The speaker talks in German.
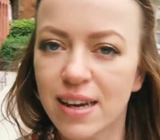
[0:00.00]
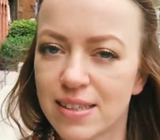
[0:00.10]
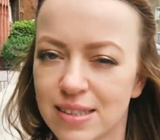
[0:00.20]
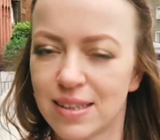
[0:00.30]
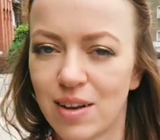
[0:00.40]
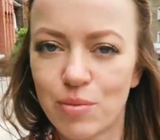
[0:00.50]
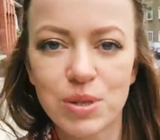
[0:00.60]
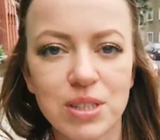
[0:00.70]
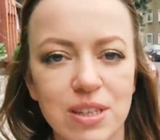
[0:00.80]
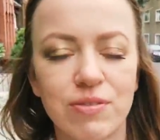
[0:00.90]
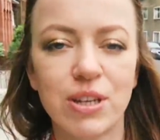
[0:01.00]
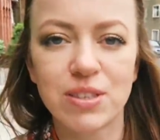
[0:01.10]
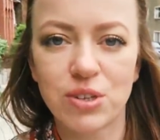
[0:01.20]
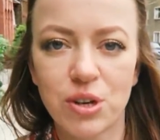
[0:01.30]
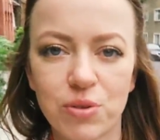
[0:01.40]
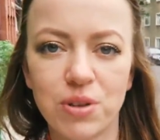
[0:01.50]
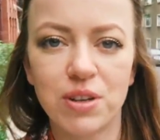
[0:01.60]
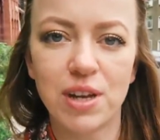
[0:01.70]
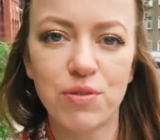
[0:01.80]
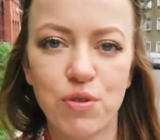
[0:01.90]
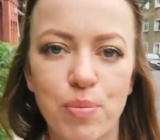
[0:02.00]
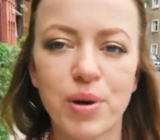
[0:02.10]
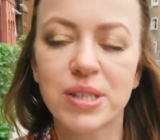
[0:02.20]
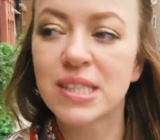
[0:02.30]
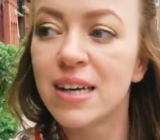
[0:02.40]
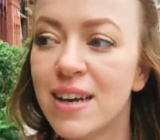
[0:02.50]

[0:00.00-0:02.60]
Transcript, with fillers: heißt es glaube ich. Ich verlinke es euch auch unten in der Infobox.